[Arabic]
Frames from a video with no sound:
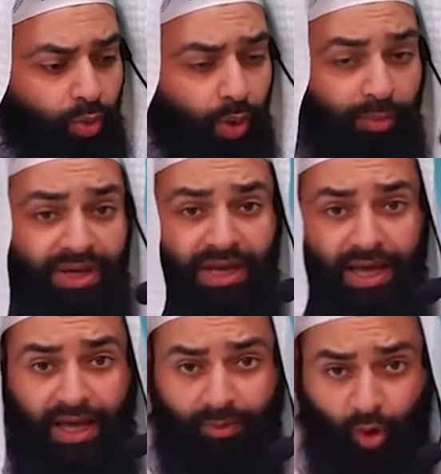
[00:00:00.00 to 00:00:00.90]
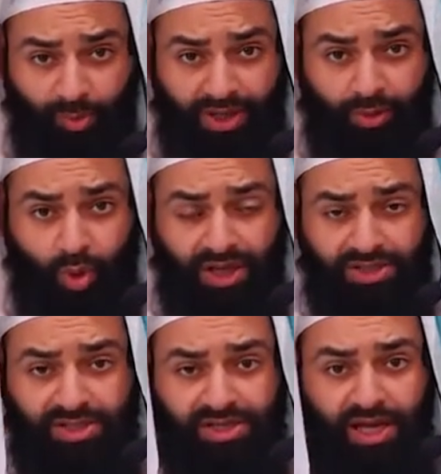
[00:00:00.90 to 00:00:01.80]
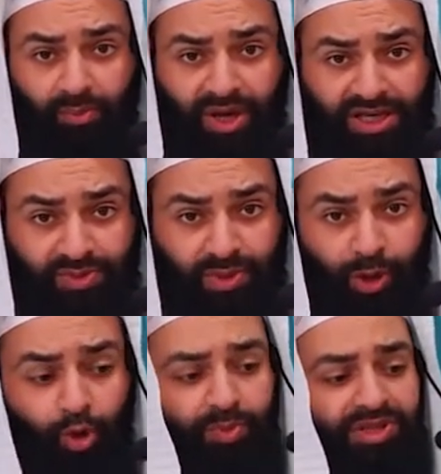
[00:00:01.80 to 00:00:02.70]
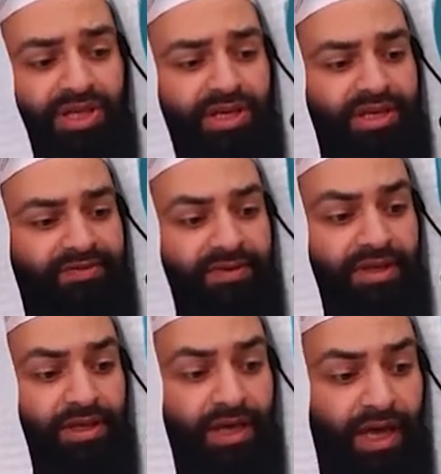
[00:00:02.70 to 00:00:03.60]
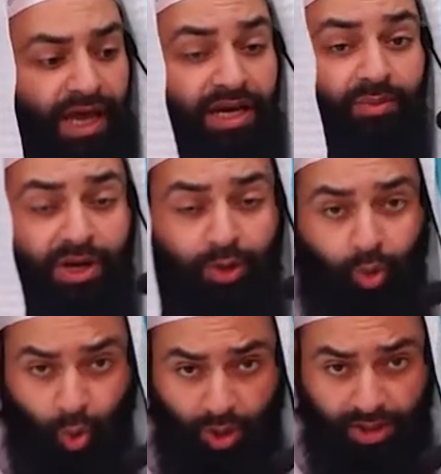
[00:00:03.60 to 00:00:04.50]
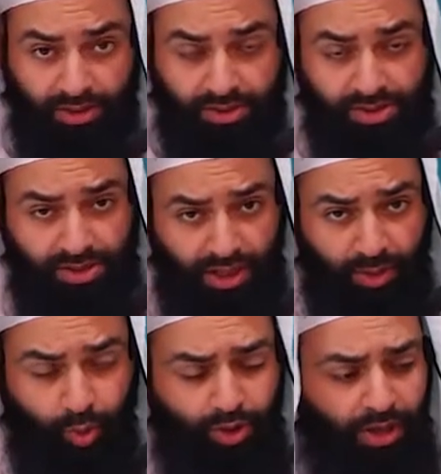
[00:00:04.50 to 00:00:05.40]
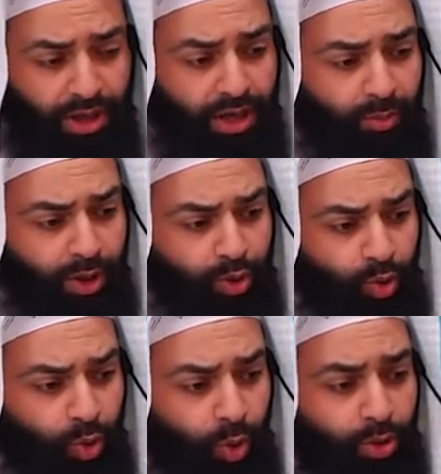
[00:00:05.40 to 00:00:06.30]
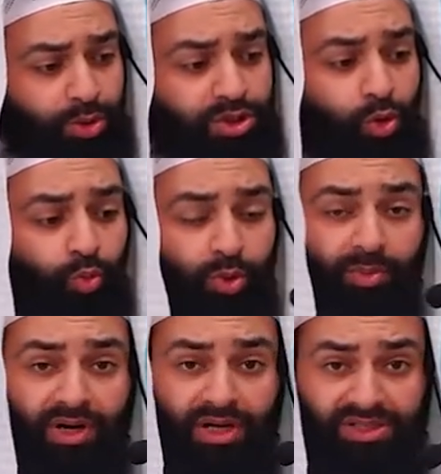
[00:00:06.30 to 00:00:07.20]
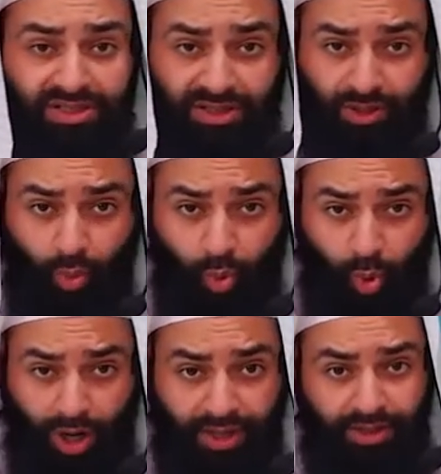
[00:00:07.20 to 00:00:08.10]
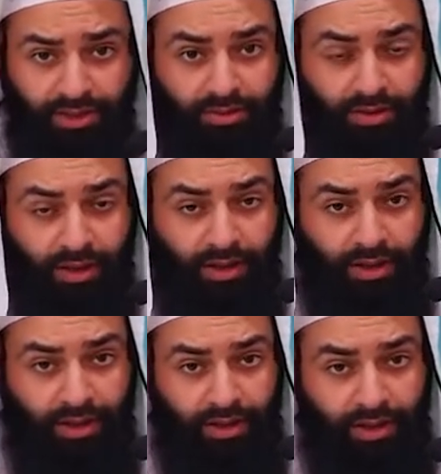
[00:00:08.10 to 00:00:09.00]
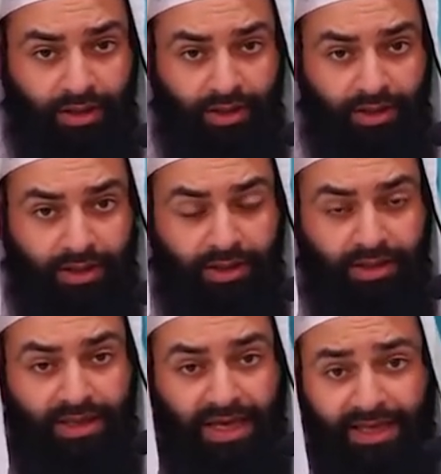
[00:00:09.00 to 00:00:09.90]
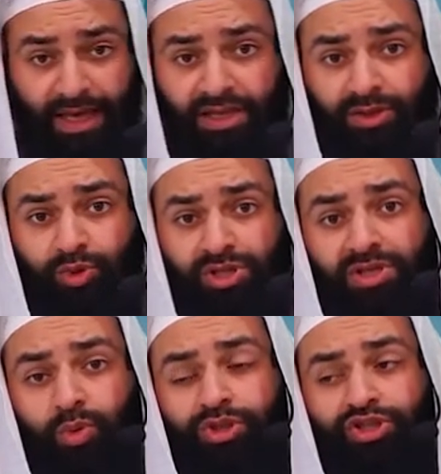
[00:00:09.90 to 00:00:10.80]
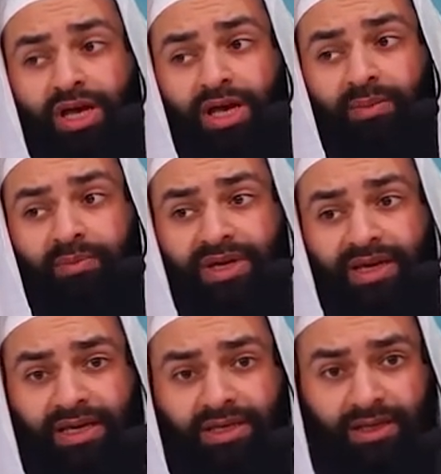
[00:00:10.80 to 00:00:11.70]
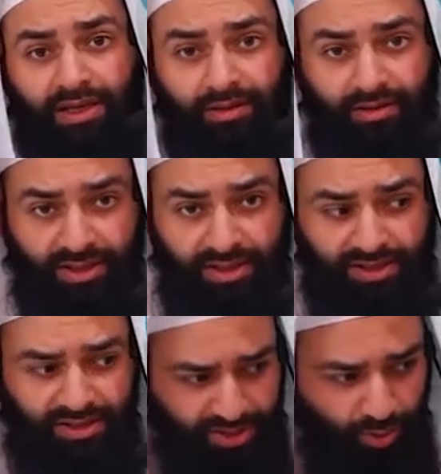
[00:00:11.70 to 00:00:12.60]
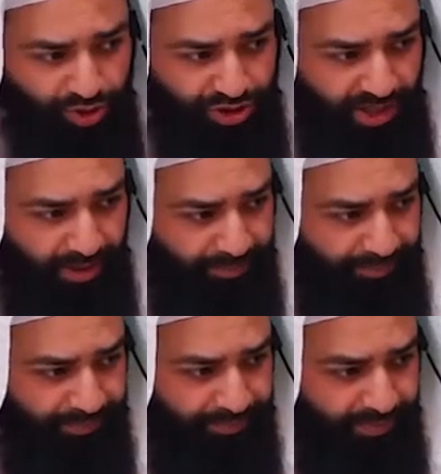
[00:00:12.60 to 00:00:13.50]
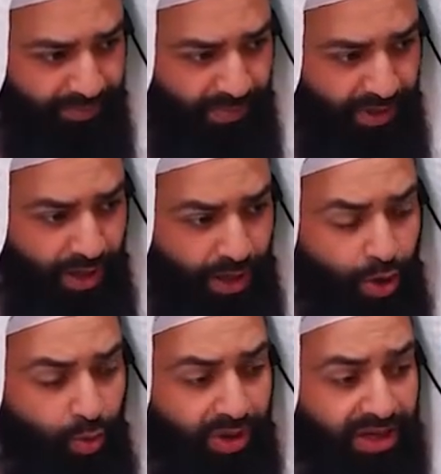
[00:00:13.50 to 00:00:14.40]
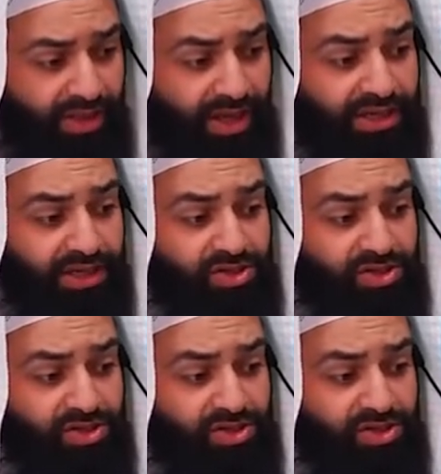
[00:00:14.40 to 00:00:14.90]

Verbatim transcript: ومن ومن انواع الصيام بحسب الحكم التكليفي المكروه صيام مكروه وهو صوم المراه تطوعا اذا كانت متزوجه بغير اذن زوجها وكذلك